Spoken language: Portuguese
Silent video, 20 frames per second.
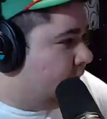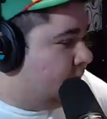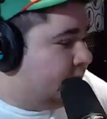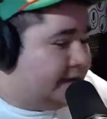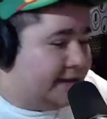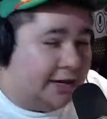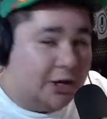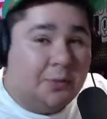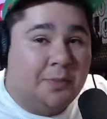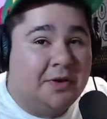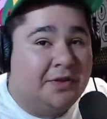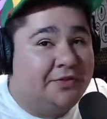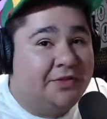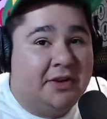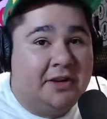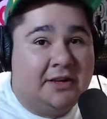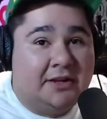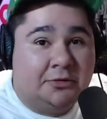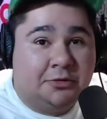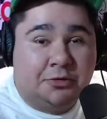que eram
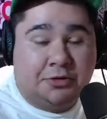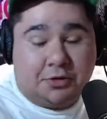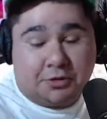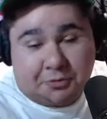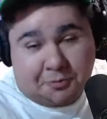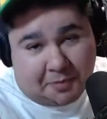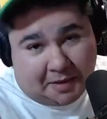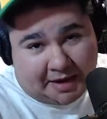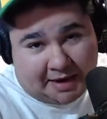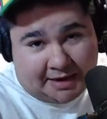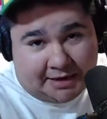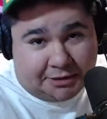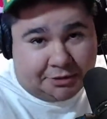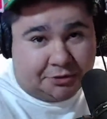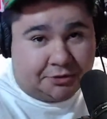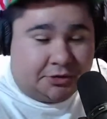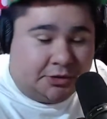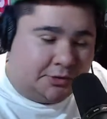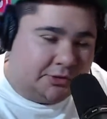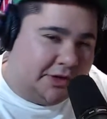preferidas dos seus pais,
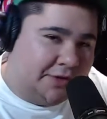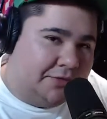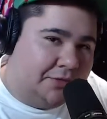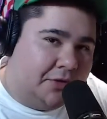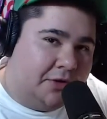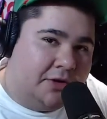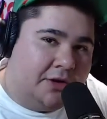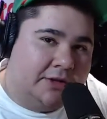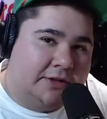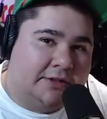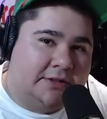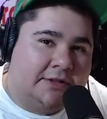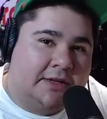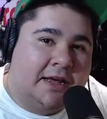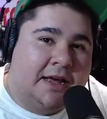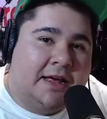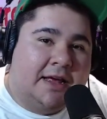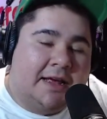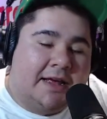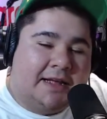dos seus avós,
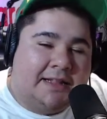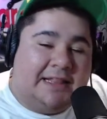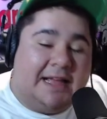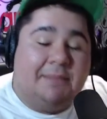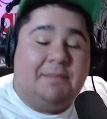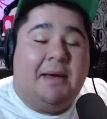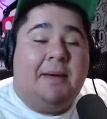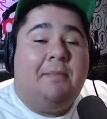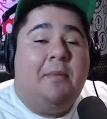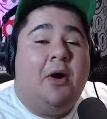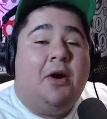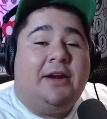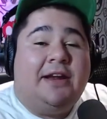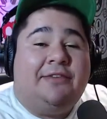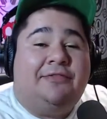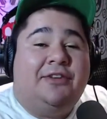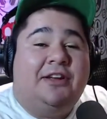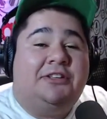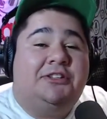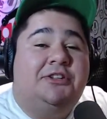da memória
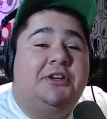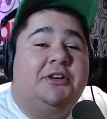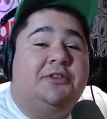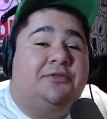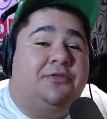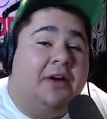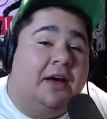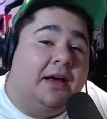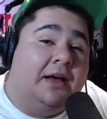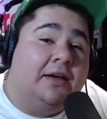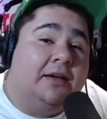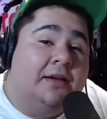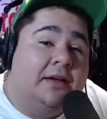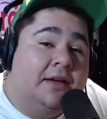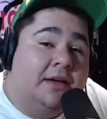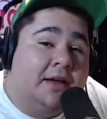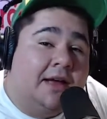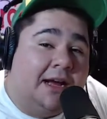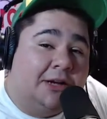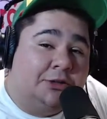afetiva.
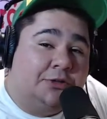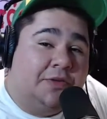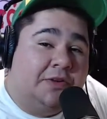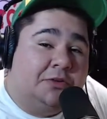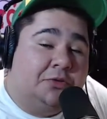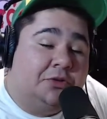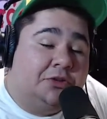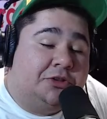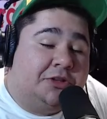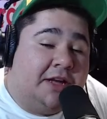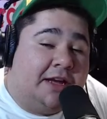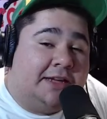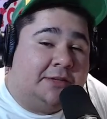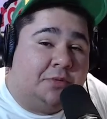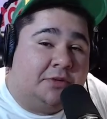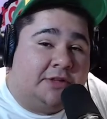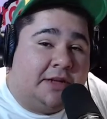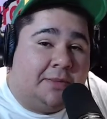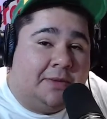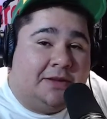A juventude tem a
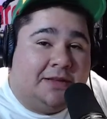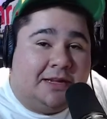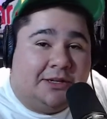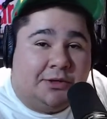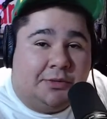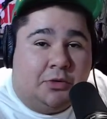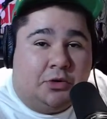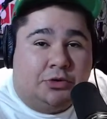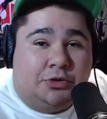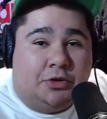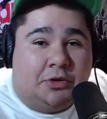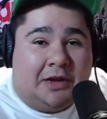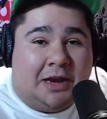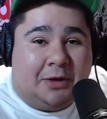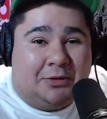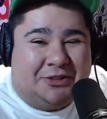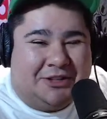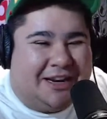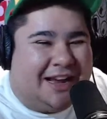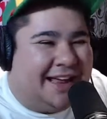responsabilidade
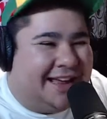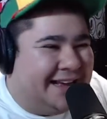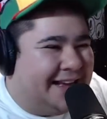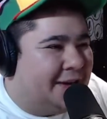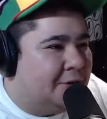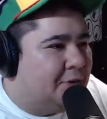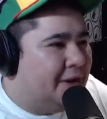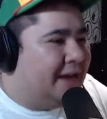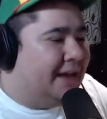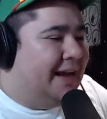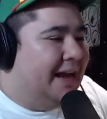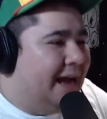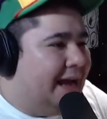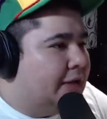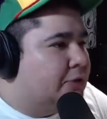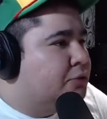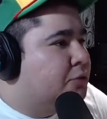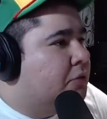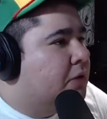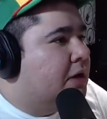emocional de carregar o
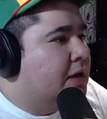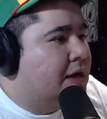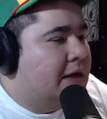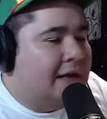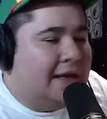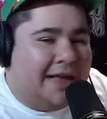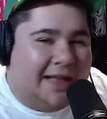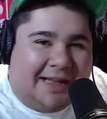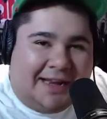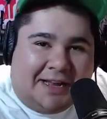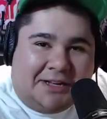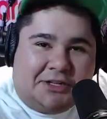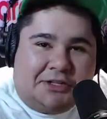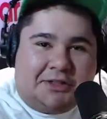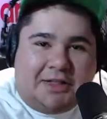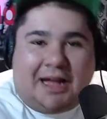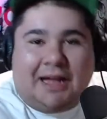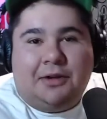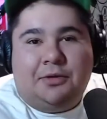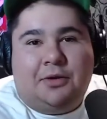legado
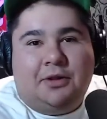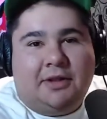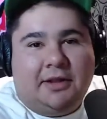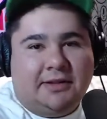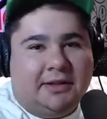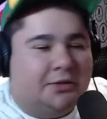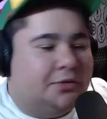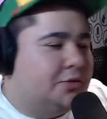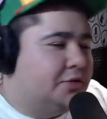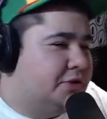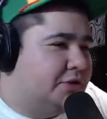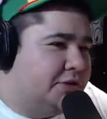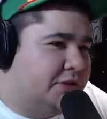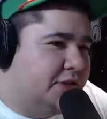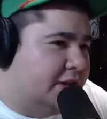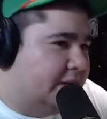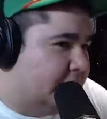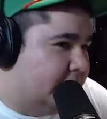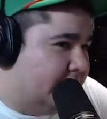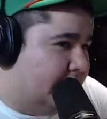hereditário que tem dentro de
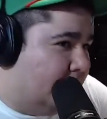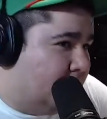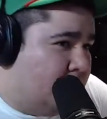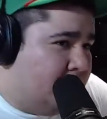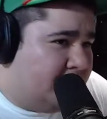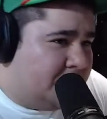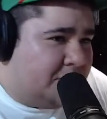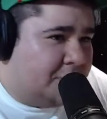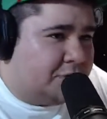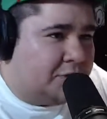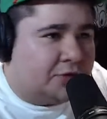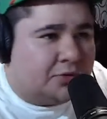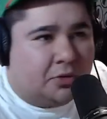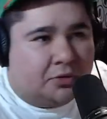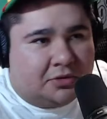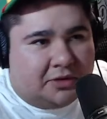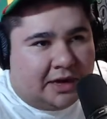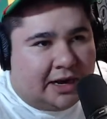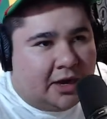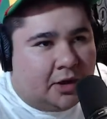si. Algumas pessoas
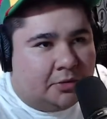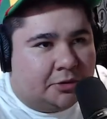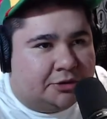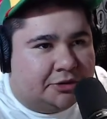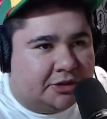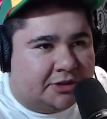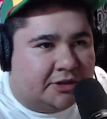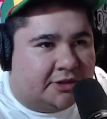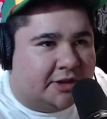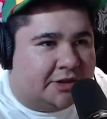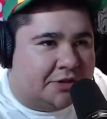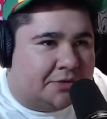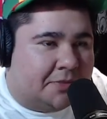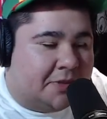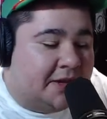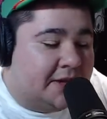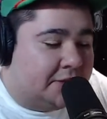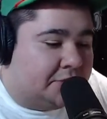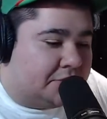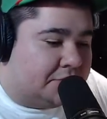com traumas,
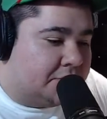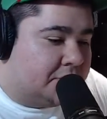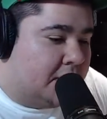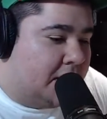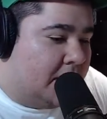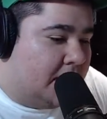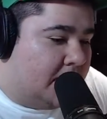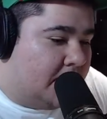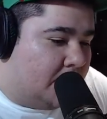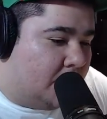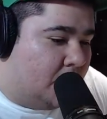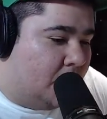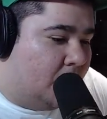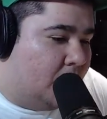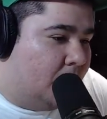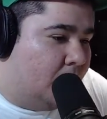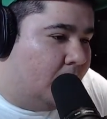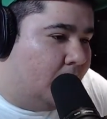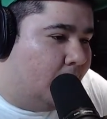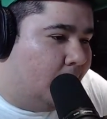desentendimentos,
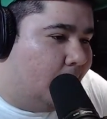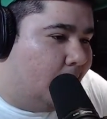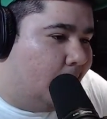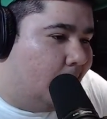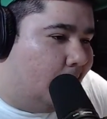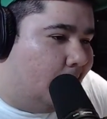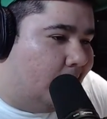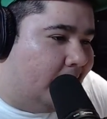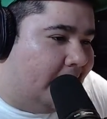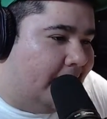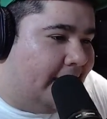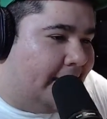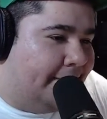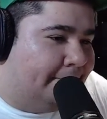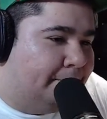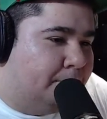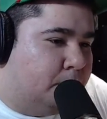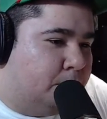com, né,